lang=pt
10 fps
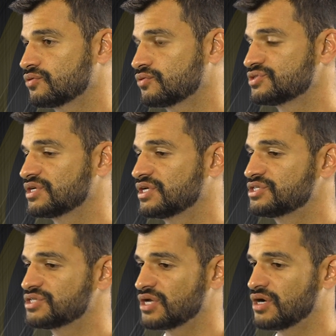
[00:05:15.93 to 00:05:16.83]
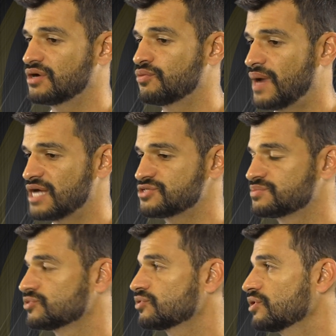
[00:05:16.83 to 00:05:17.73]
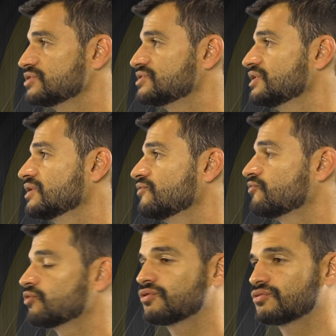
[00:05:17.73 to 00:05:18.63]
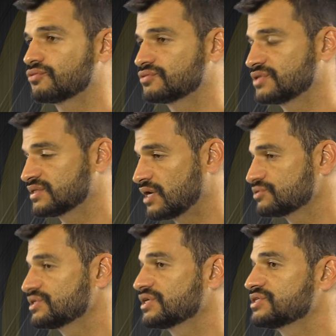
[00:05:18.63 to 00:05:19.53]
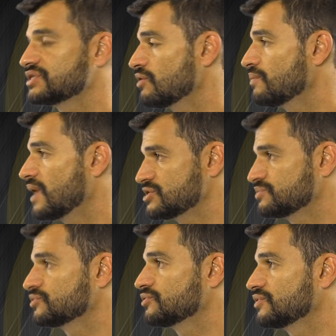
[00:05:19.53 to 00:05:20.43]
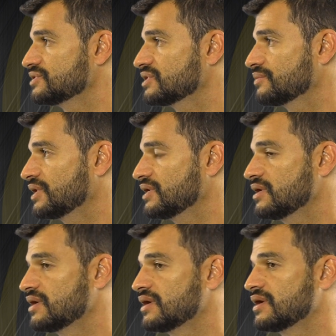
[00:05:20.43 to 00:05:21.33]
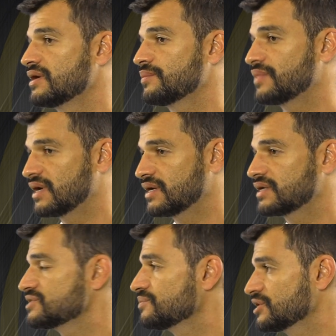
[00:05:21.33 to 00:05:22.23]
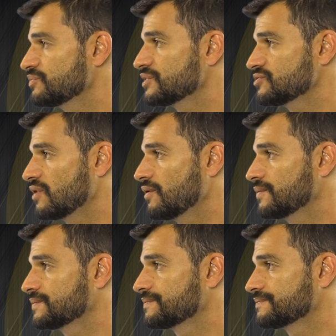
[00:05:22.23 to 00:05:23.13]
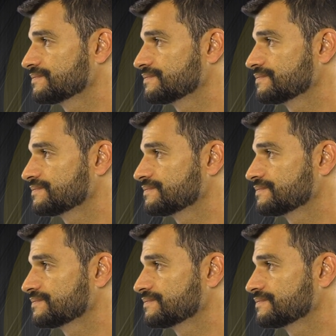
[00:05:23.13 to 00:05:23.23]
consegui tirar o máximo do Costinha, vou tentar conseguir tirar o máximo do Luís também para crescimento pessoal.